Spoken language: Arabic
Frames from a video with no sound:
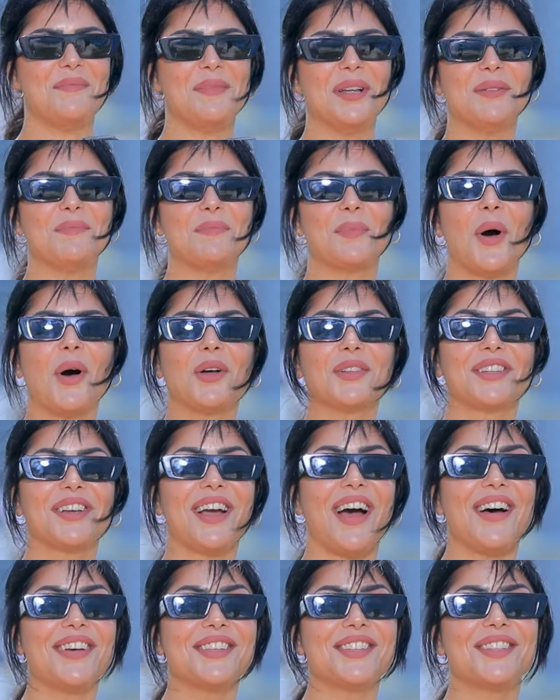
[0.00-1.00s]
من
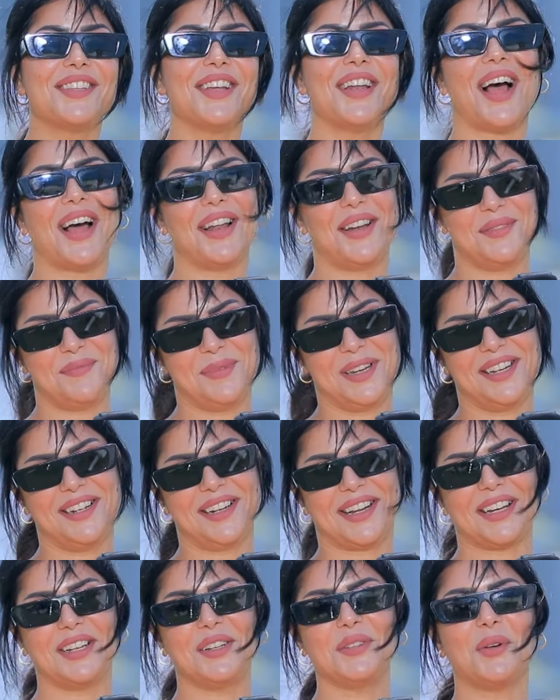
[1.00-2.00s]
بودكاست
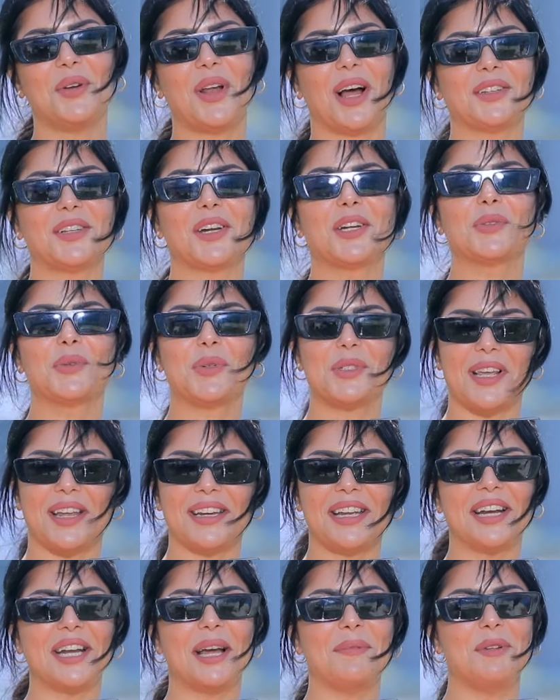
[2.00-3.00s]
العالمين خليني اقول لحضراتكم
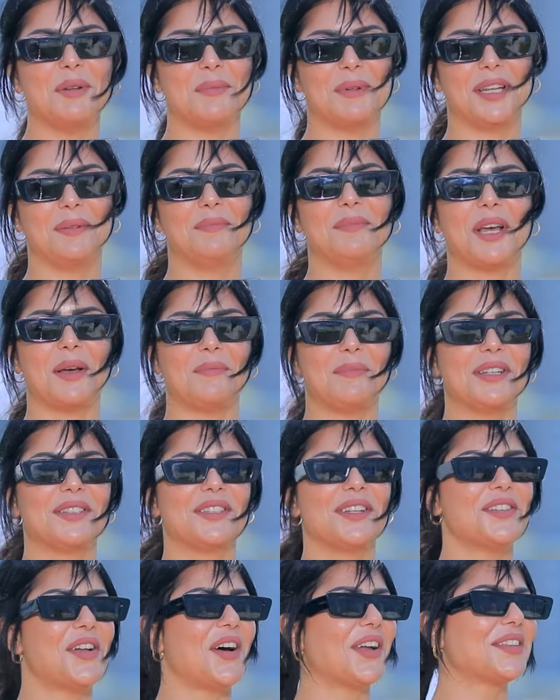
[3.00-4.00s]
سريعا قبل ما نبدا
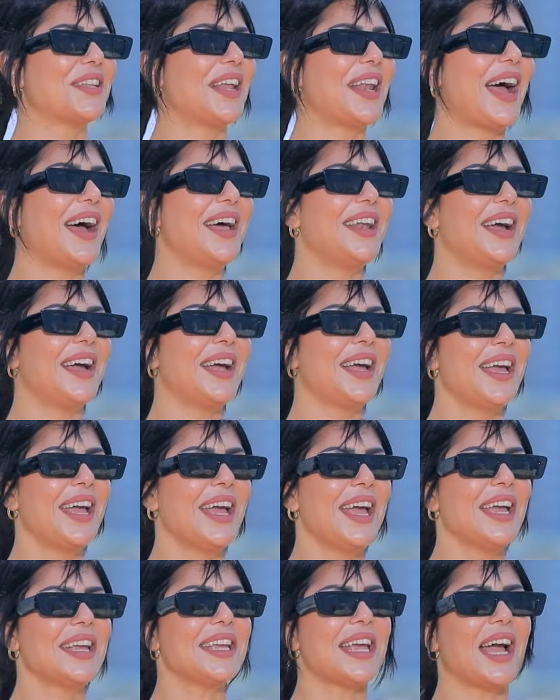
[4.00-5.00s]
بس النهارده الحلقه
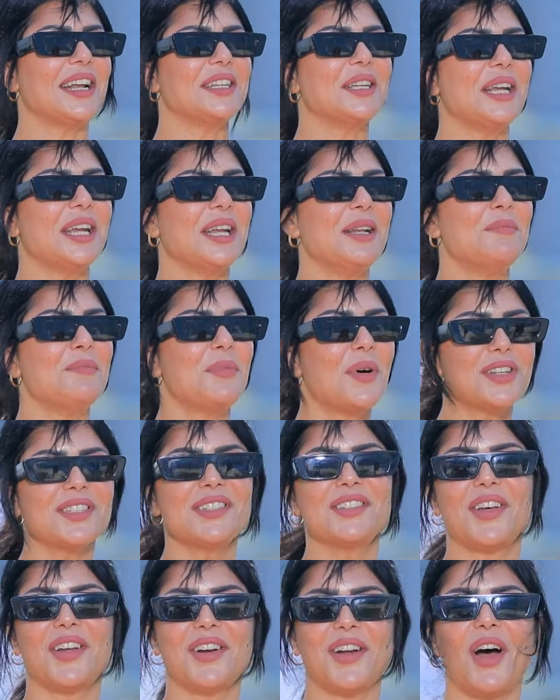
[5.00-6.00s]
يعني
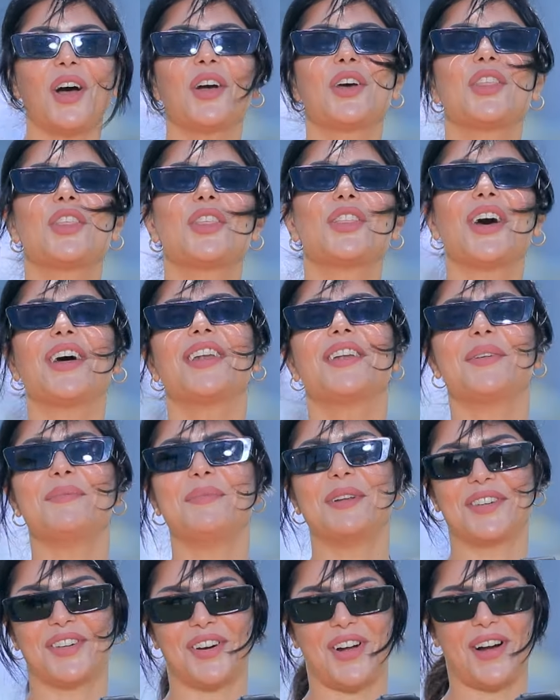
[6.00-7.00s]
المنظر اكتر
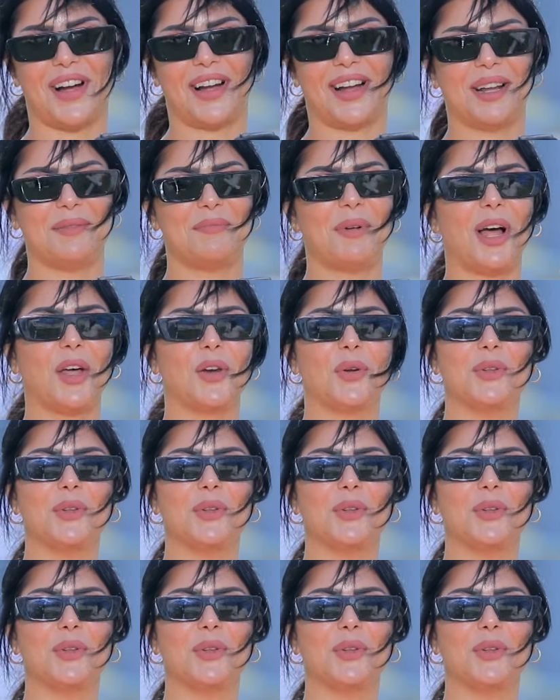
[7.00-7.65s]
من رائع البحر